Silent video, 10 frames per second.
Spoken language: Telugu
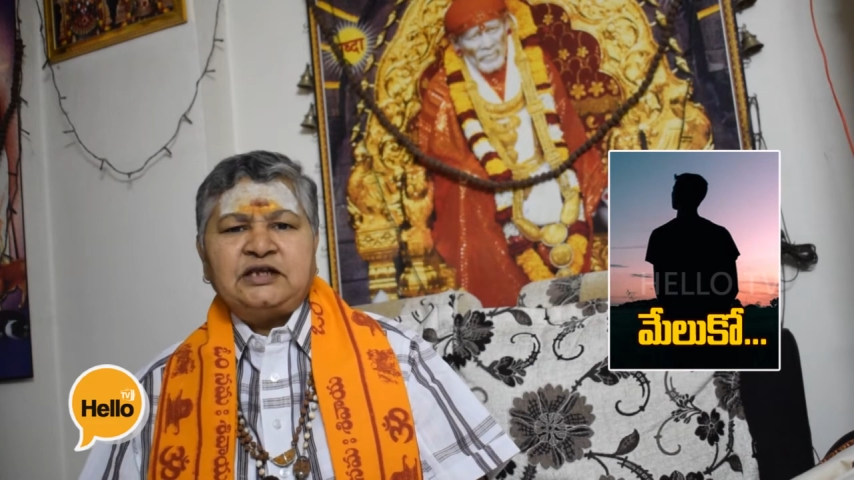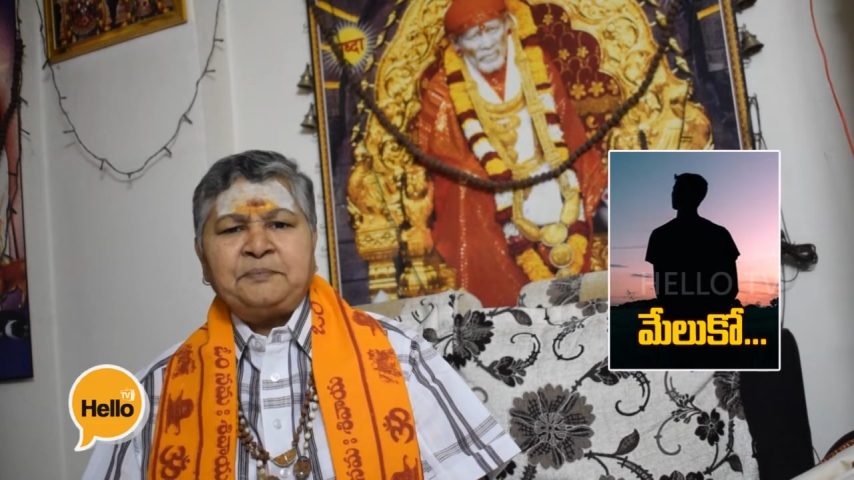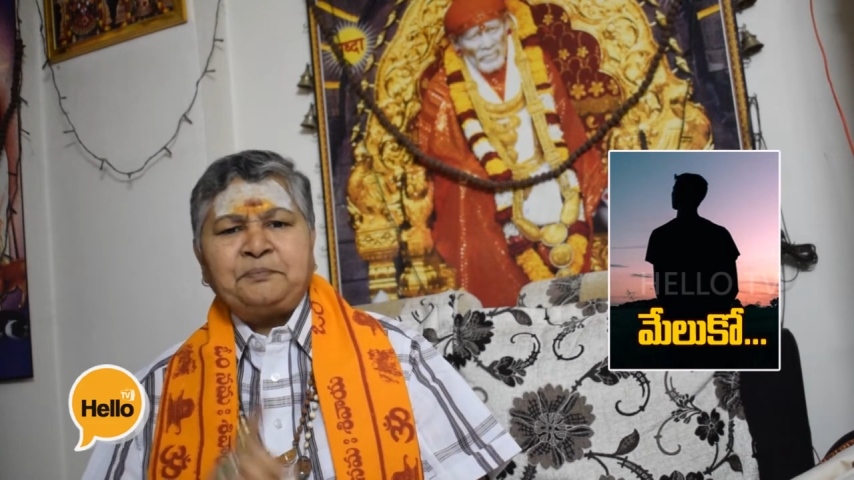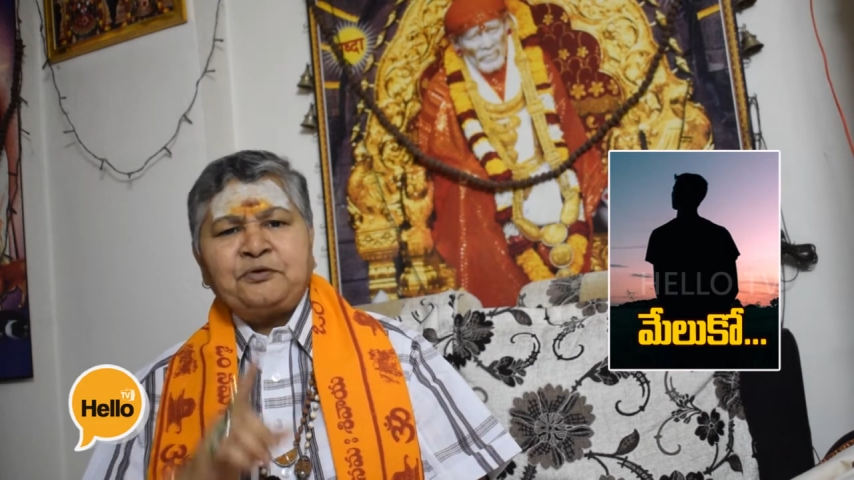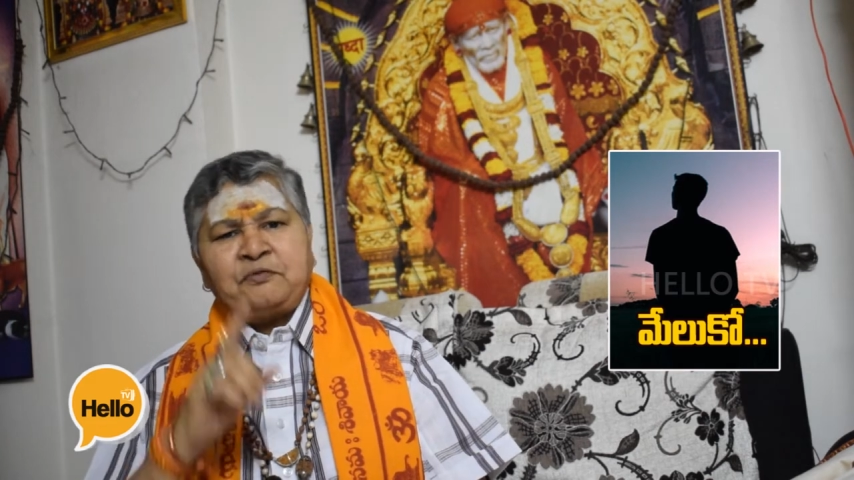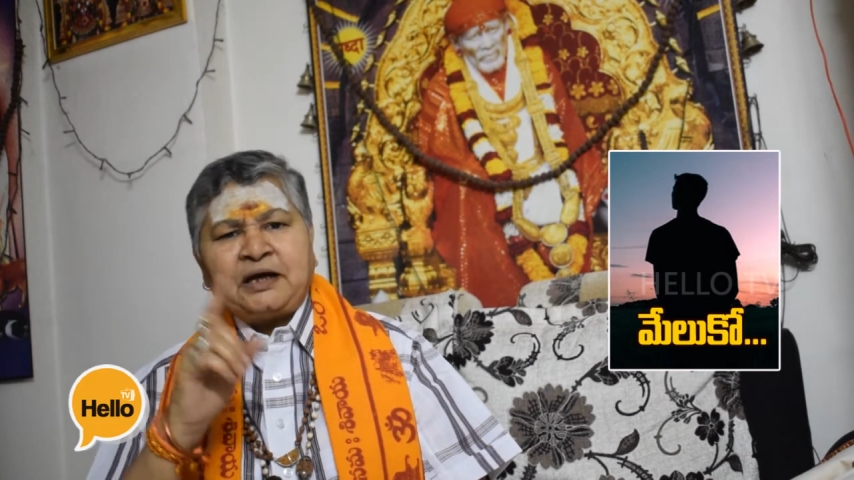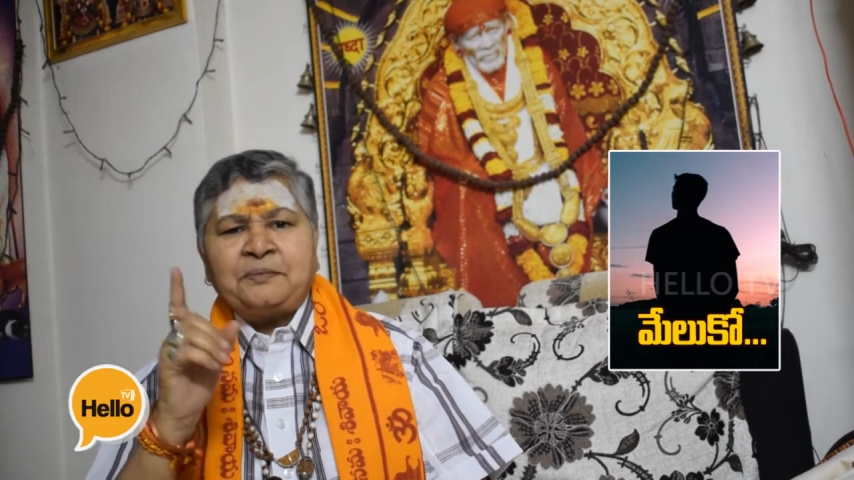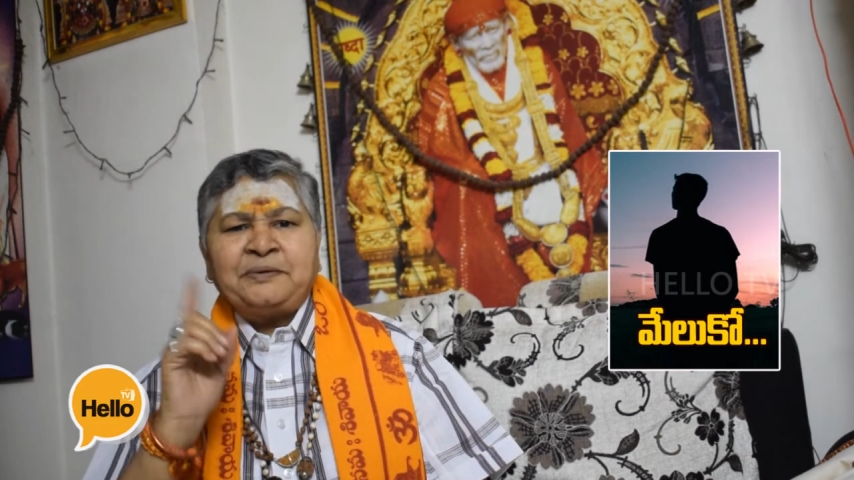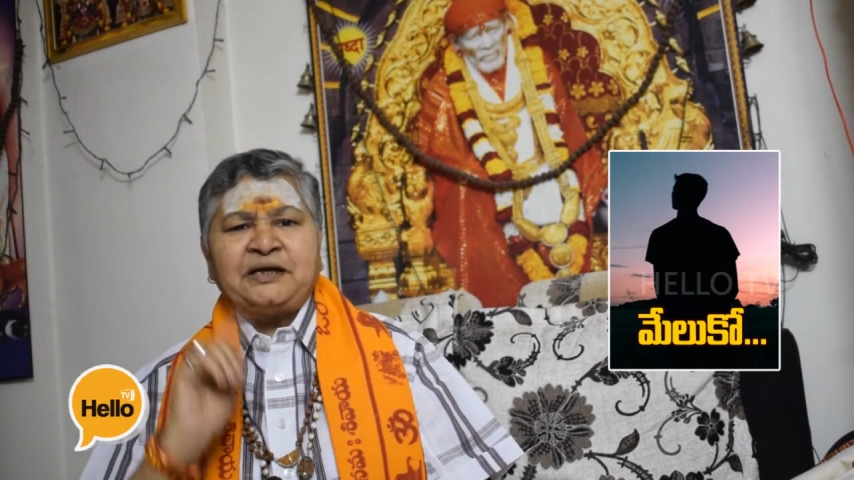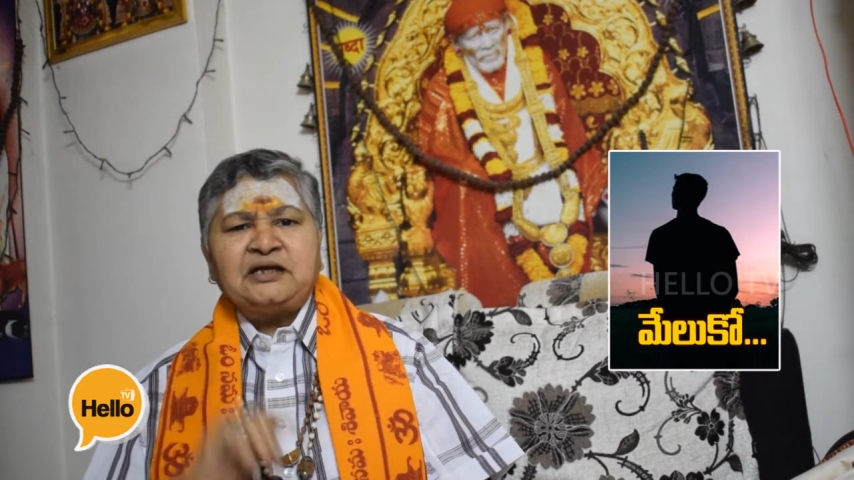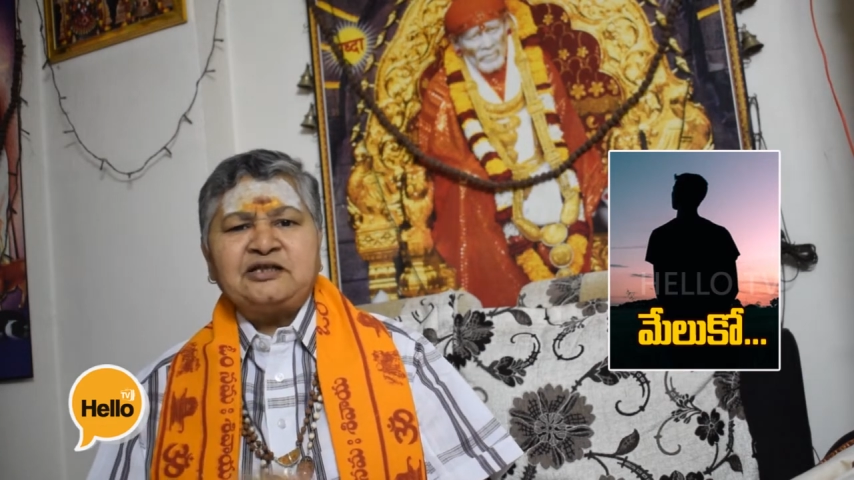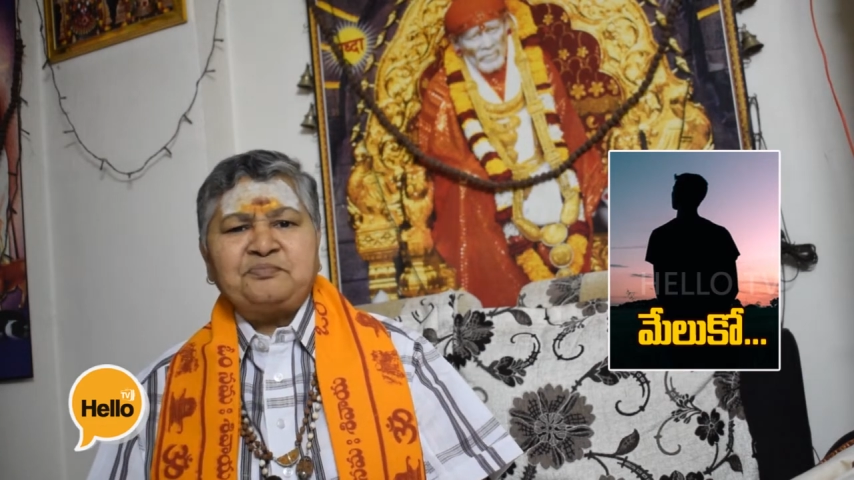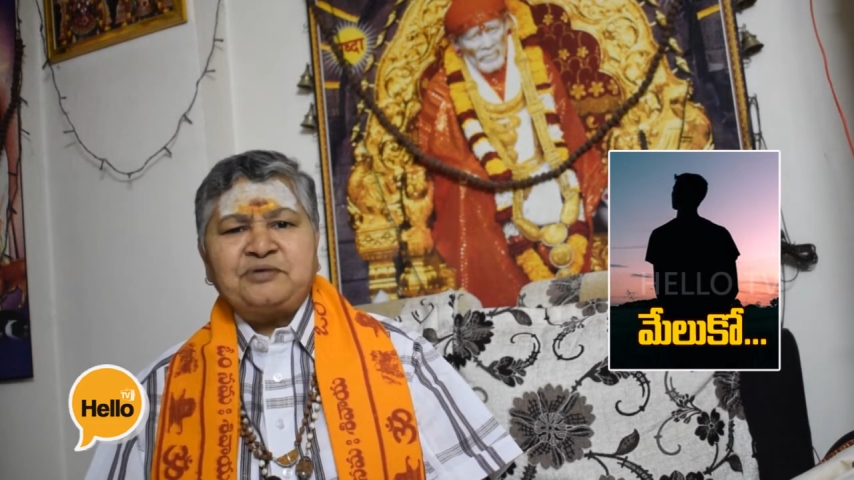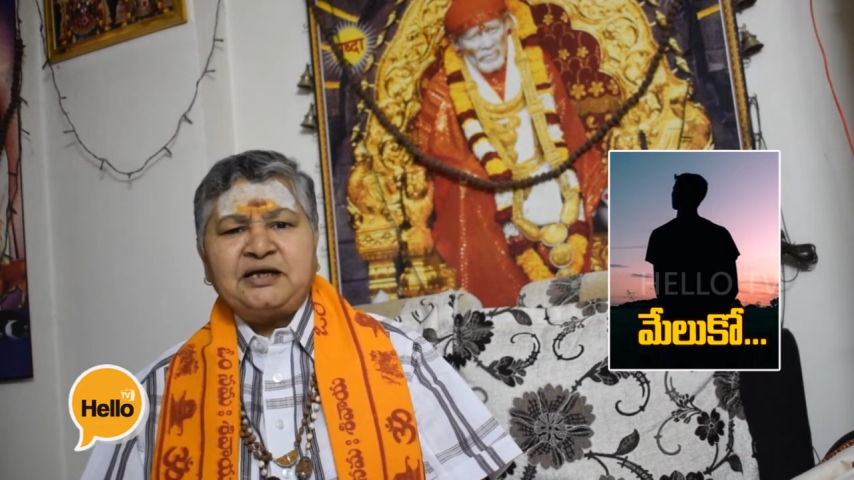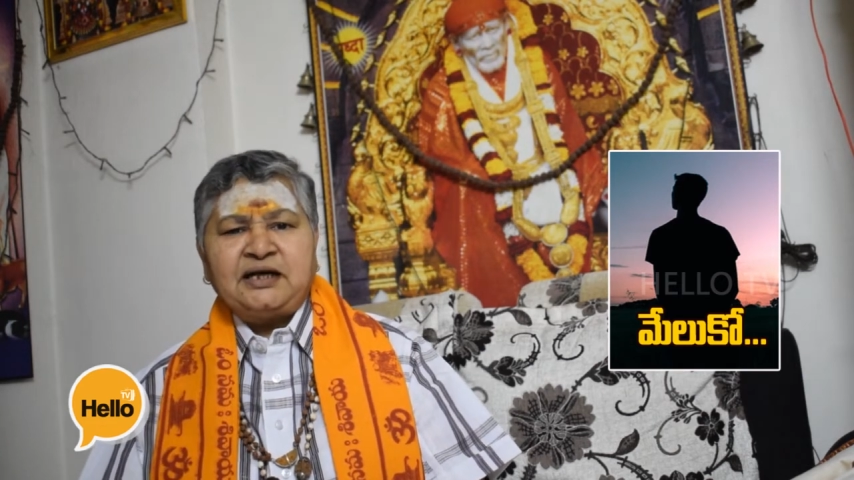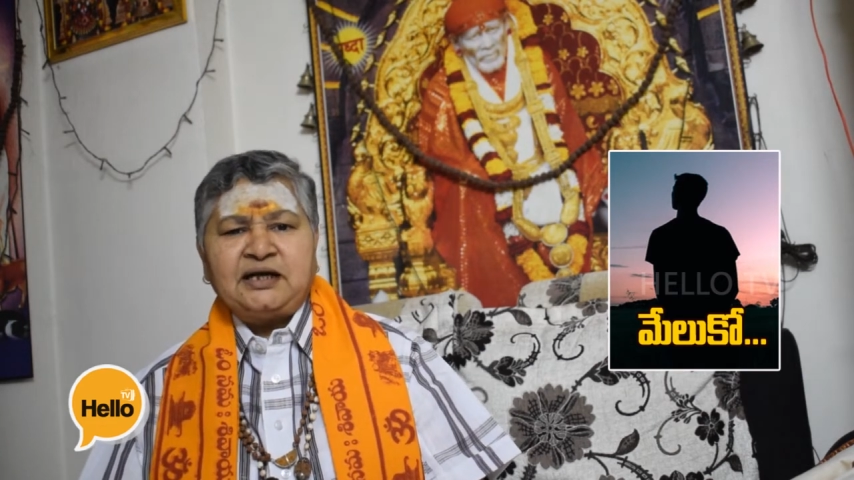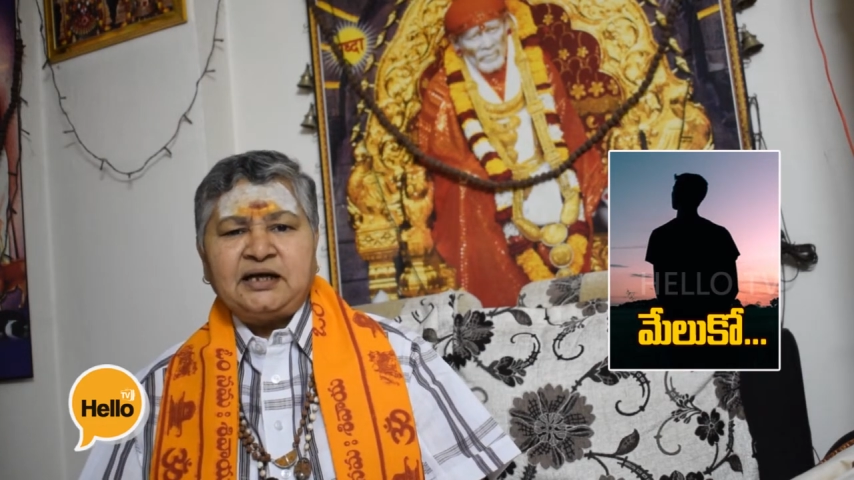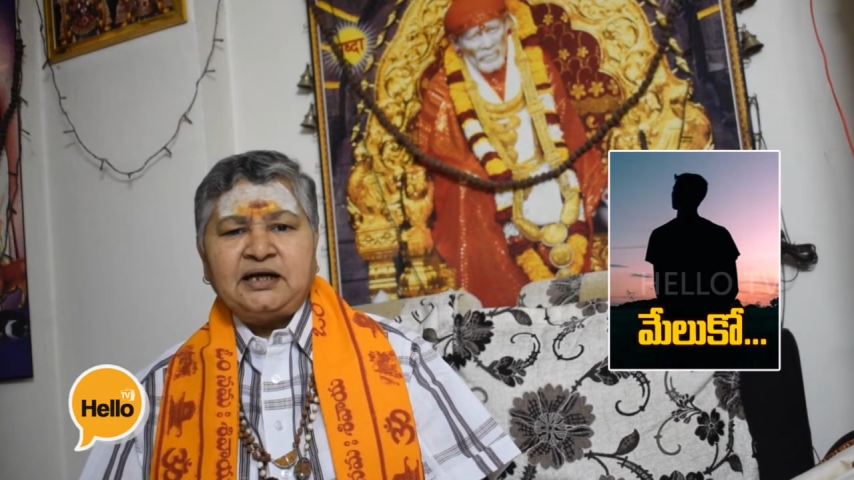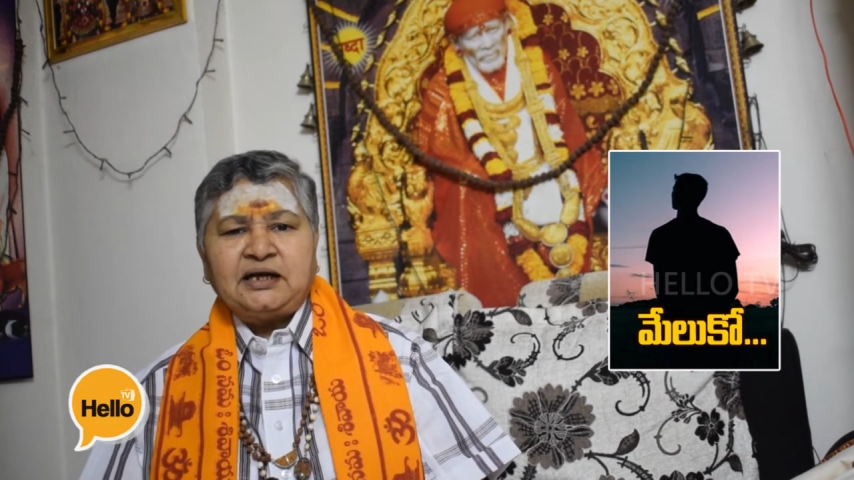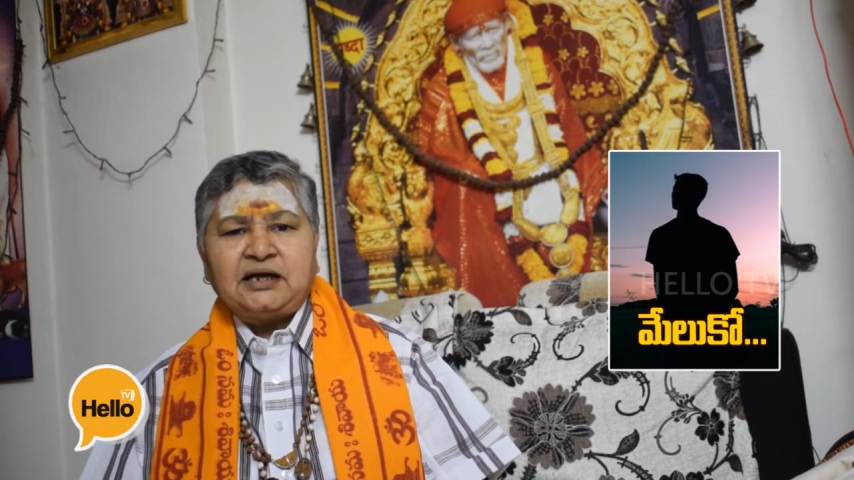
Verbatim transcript: ఎప్పుడు వాళ్ళ పేర్లే చెప్తారేంటి